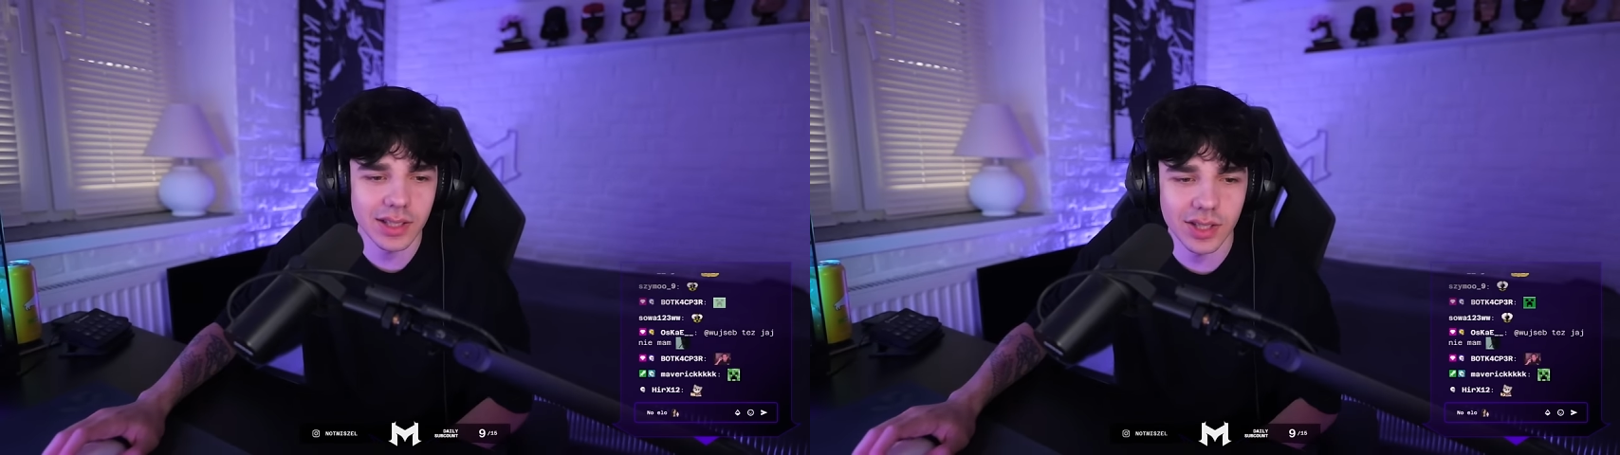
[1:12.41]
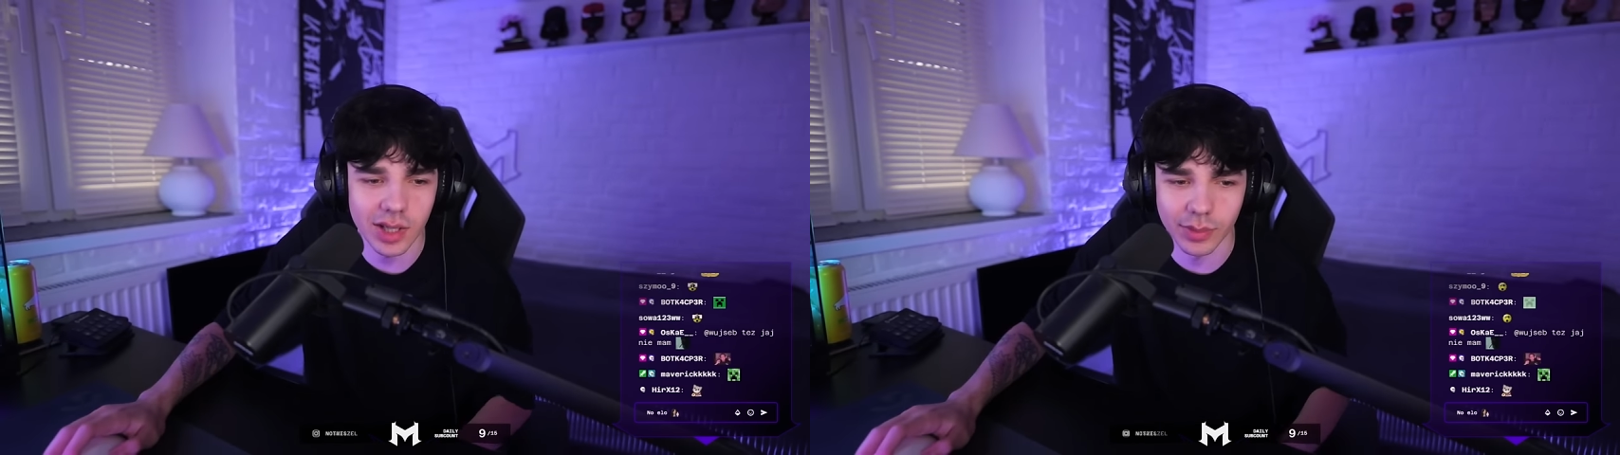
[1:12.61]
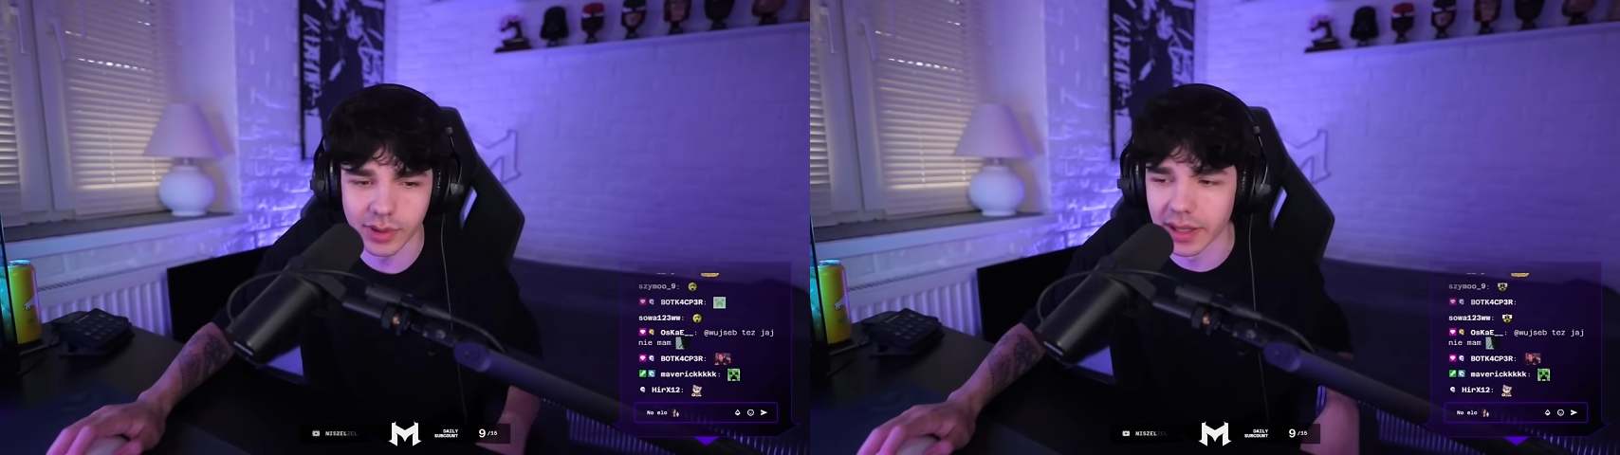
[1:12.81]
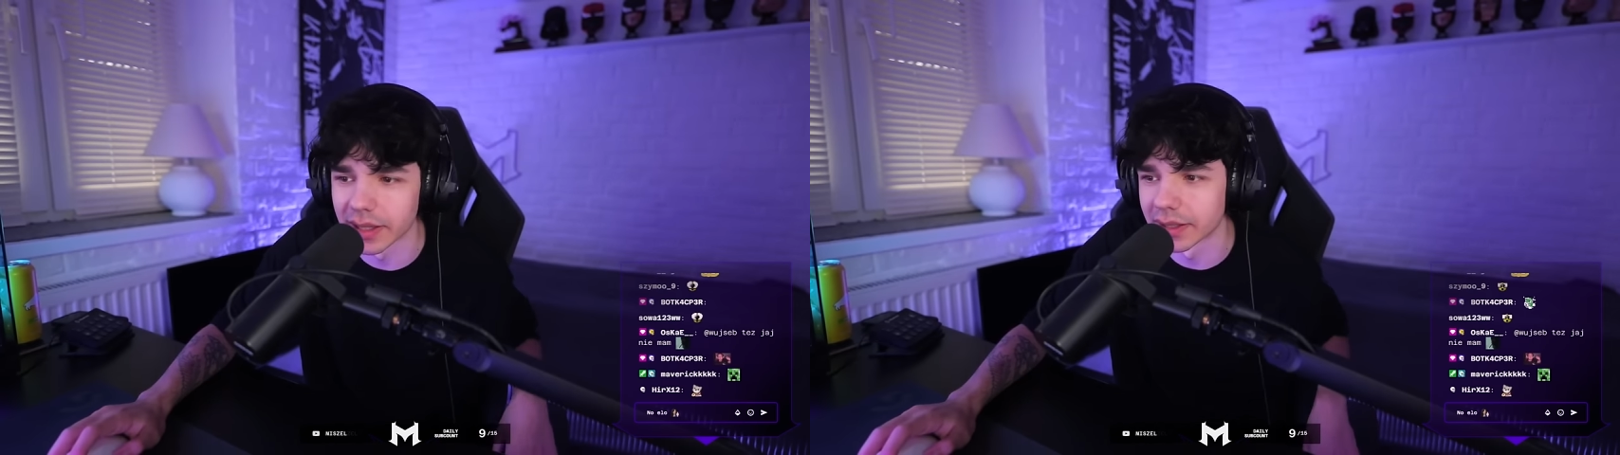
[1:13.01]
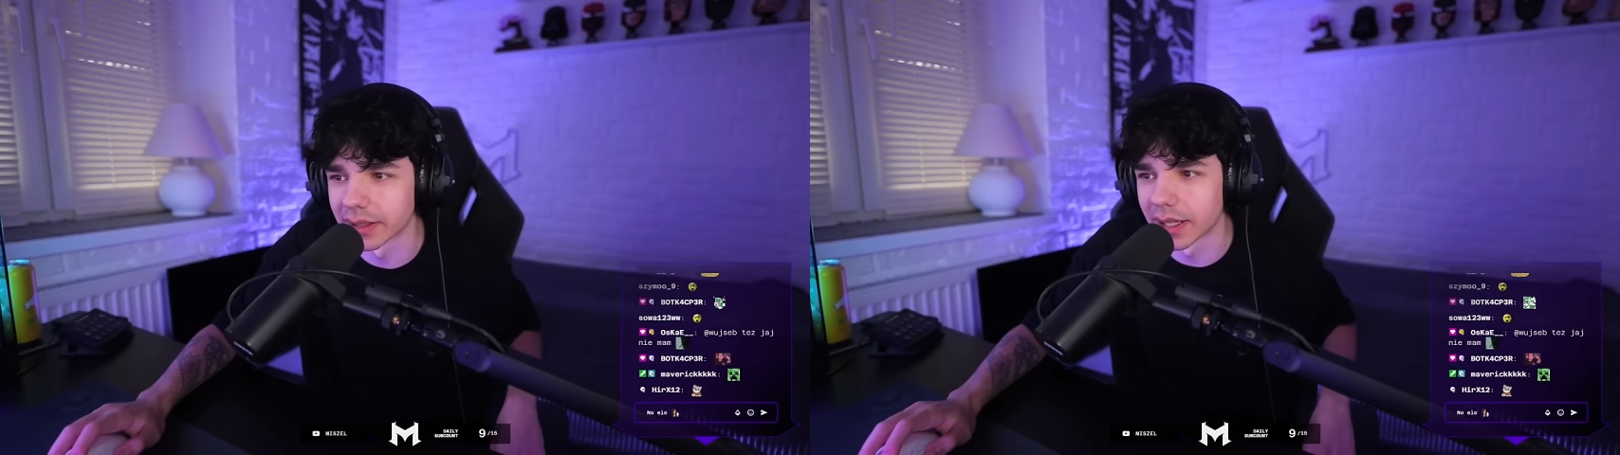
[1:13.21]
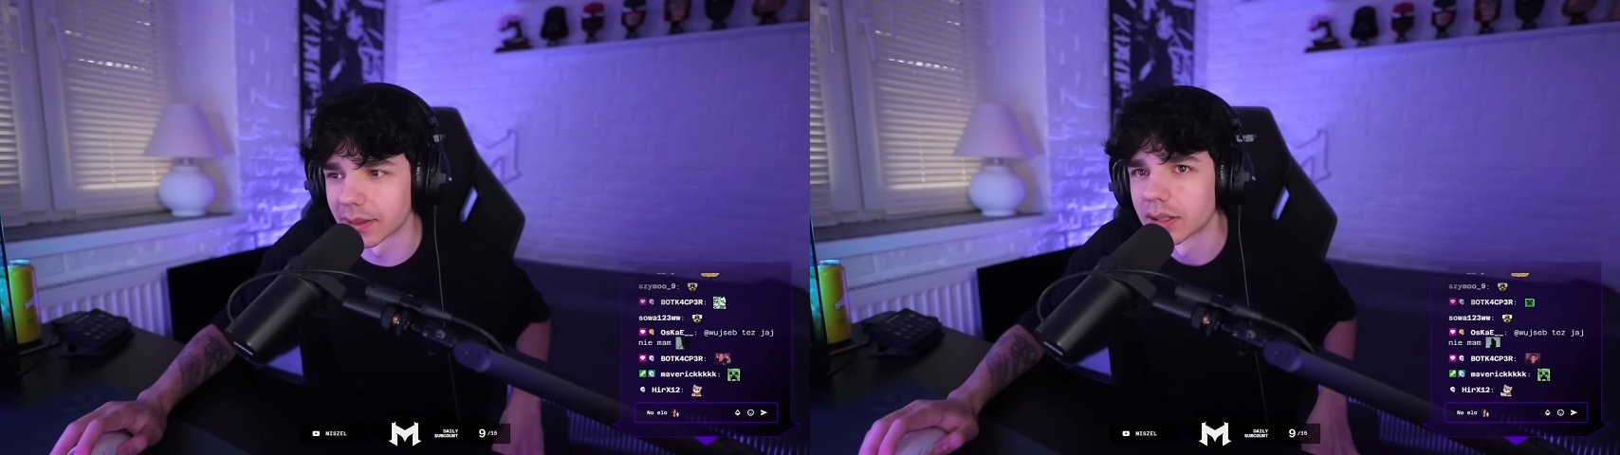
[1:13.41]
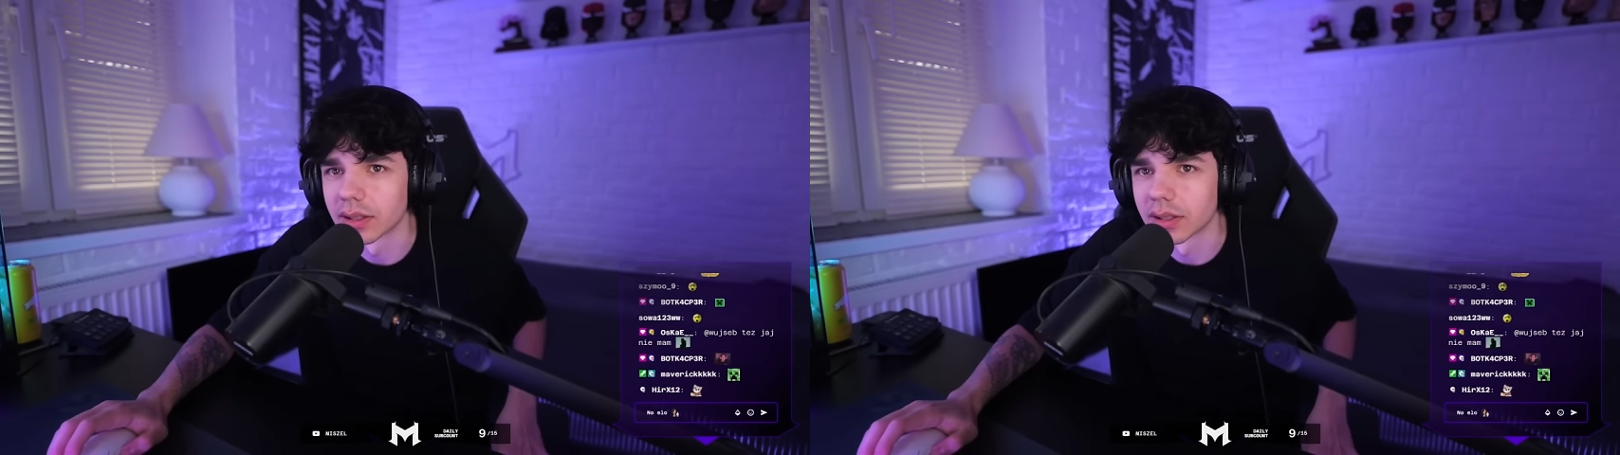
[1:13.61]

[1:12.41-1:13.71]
życia mu daje, nie?